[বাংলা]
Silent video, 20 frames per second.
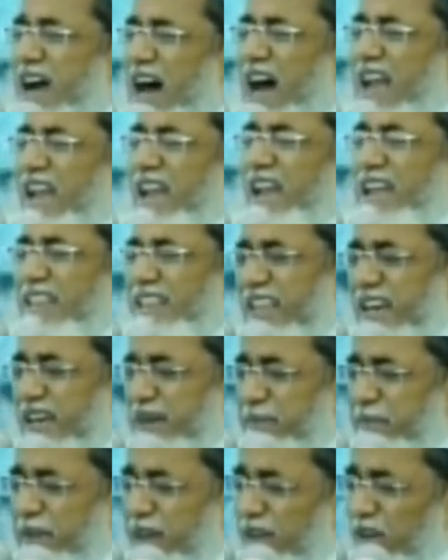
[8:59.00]
আল্লাহ
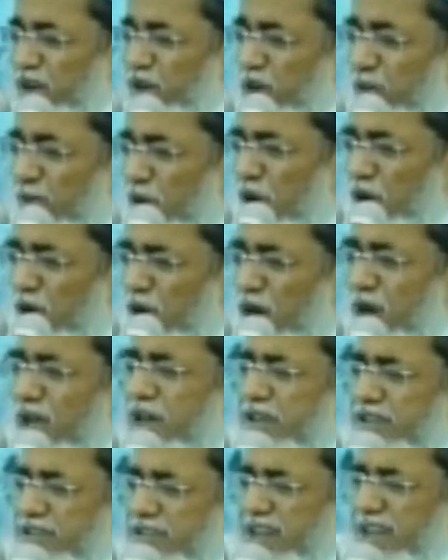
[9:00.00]
দরবারে কবুল
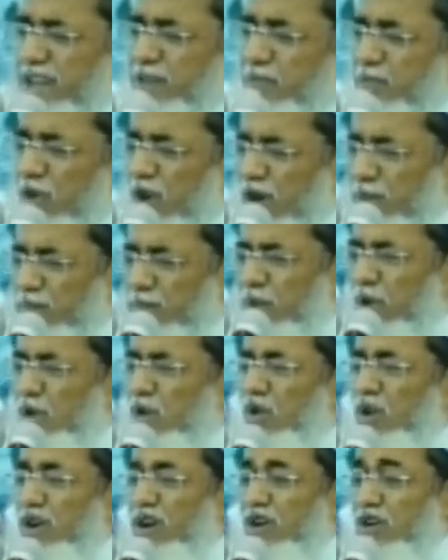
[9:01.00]
সেই
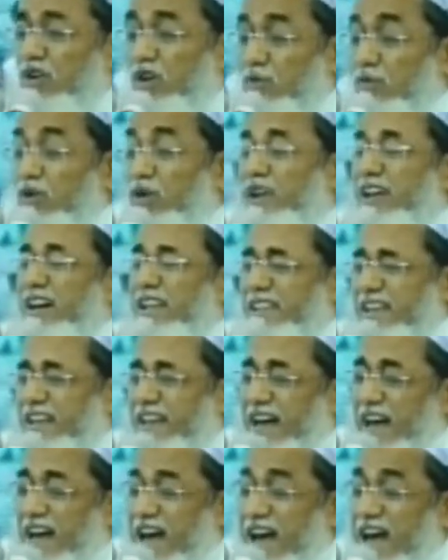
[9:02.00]
মকবুল কবুলিয়াতের
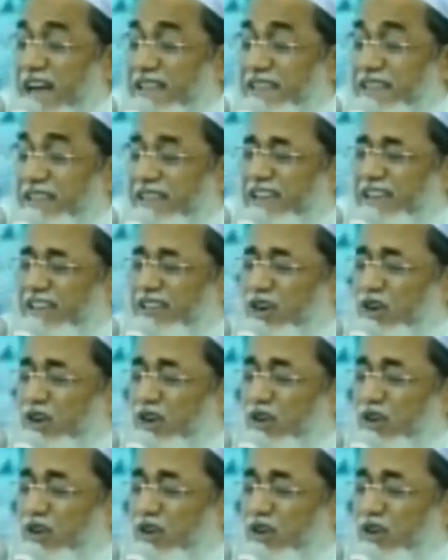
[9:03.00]
হাত দিয়ে যখন